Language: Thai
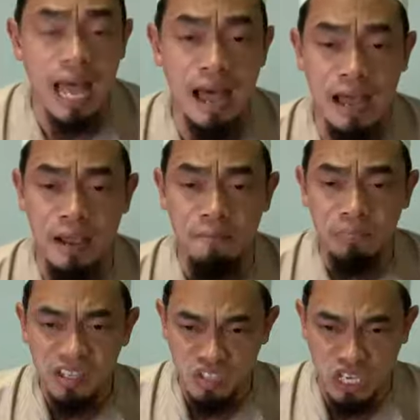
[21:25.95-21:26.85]
ตาย
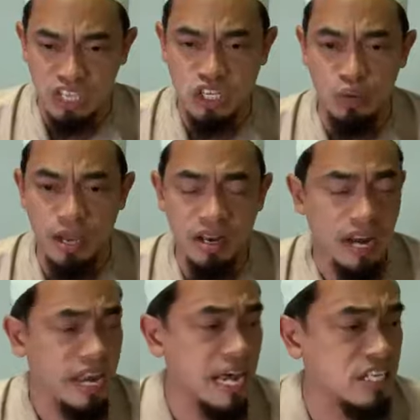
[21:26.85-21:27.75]
เสียชีวิต
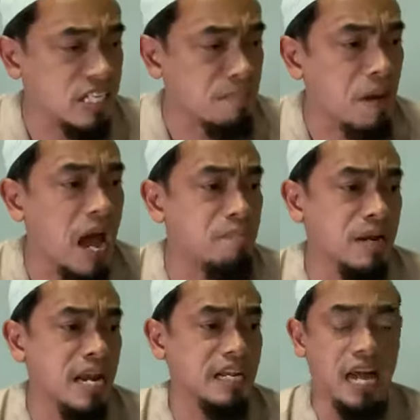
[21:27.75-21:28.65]
ในสภาพ
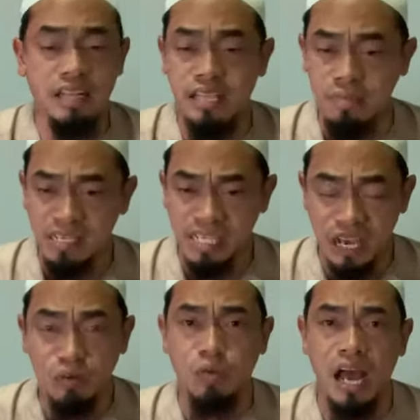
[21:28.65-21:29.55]
บรรยากาศที่มีเสี
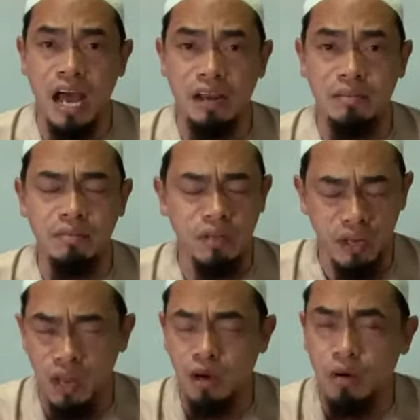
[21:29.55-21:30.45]
ยงกุรอาน
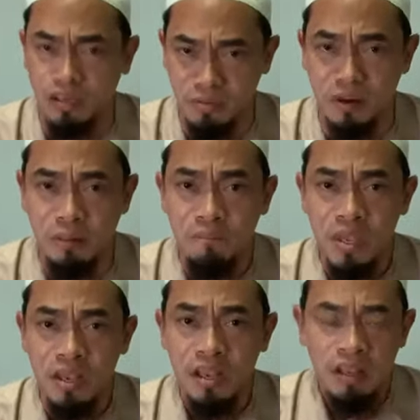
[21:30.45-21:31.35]
อัลลอฮฺอักบัร
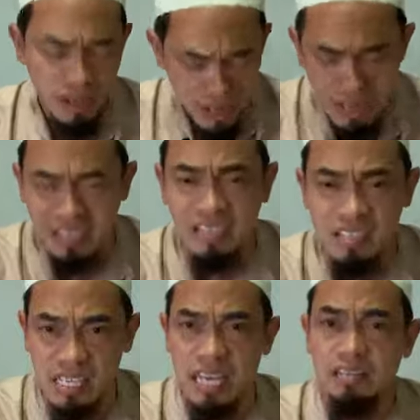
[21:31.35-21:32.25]
นี่คื
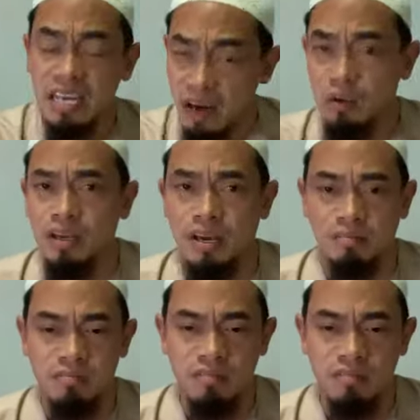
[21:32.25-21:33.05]
อสิ่งที่เราเลือ